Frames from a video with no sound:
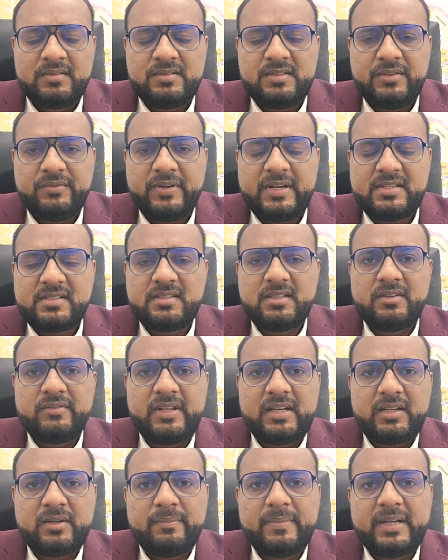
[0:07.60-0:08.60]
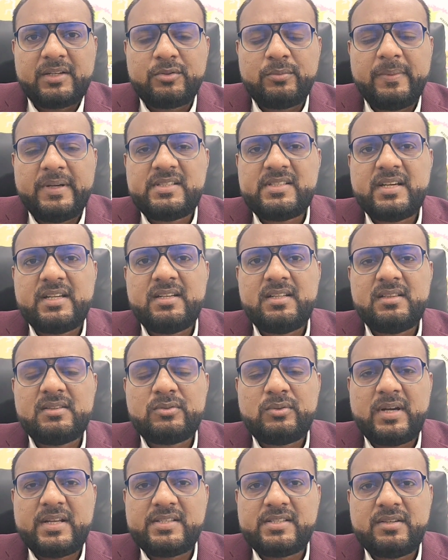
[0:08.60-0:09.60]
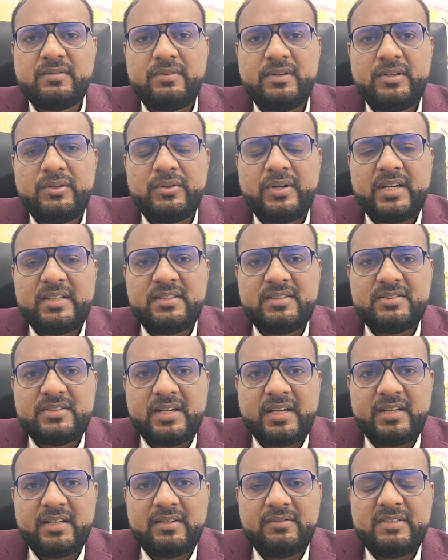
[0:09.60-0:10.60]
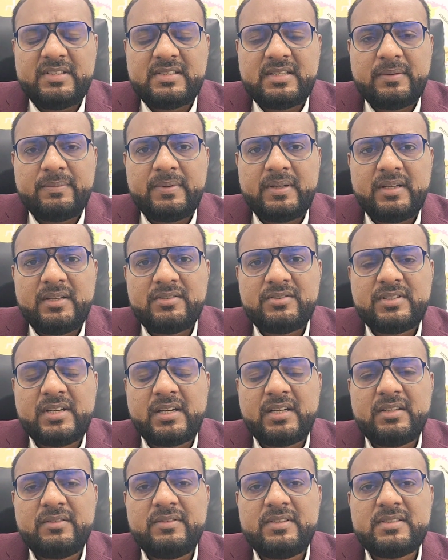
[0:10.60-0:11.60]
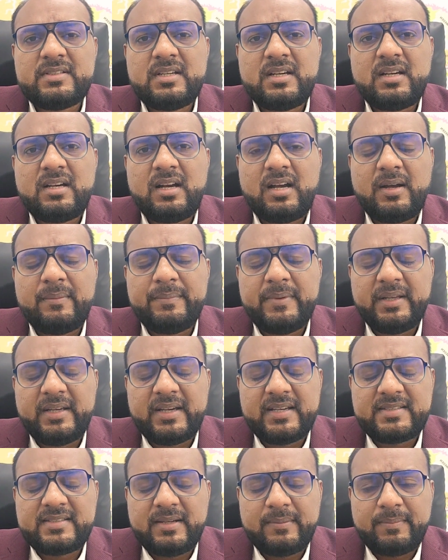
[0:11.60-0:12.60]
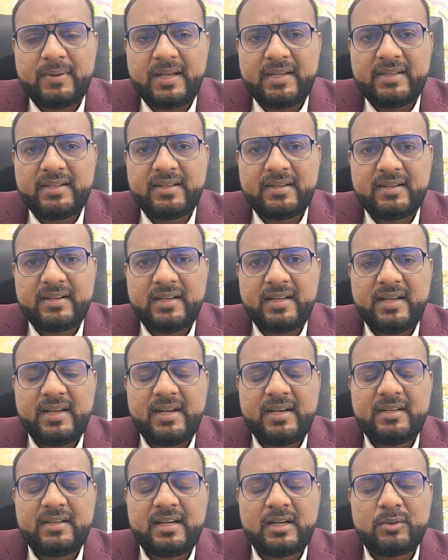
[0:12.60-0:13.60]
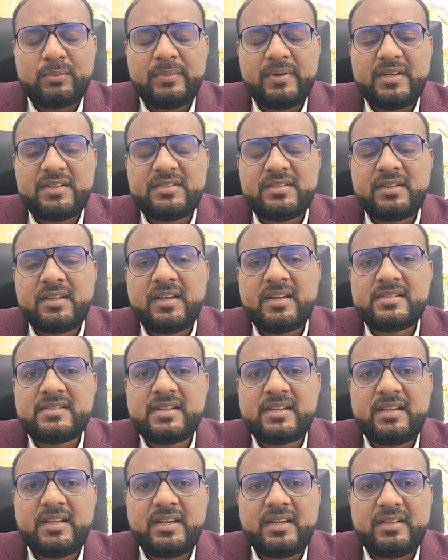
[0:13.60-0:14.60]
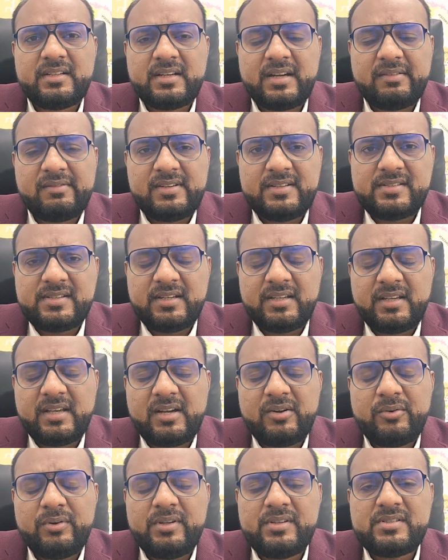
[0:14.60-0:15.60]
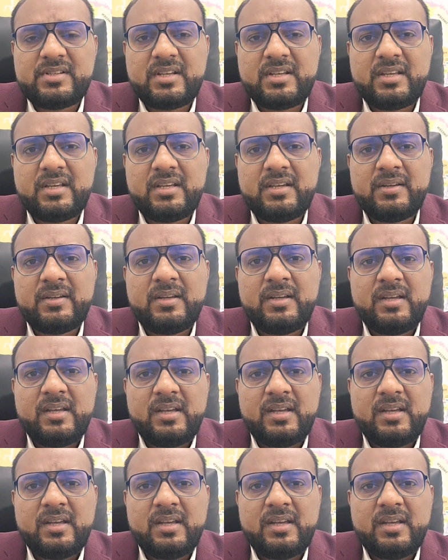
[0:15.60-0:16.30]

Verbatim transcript: जी फ्रेंड्स वेलकम बैक टू माय चैनल तो आज की वीडियो है जी शेंगन वीज़ा पे शेंगन वीज़ा आपने कैसे अप्लाई करना है डॉक्यूमेंटेशन क्या चाहिए ट्रैवल हिस्ट्री क्या होनी चाहिए